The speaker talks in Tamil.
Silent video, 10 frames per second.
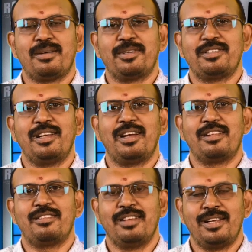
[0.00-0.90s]
கமர்ஷியலான
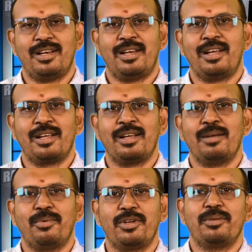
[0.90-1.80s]
சீனுங்கள்லாம் அங்கங்கே
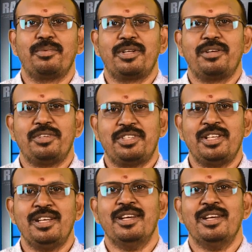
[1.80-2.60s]
பொறுக்கி பொறுக்கி வச்சு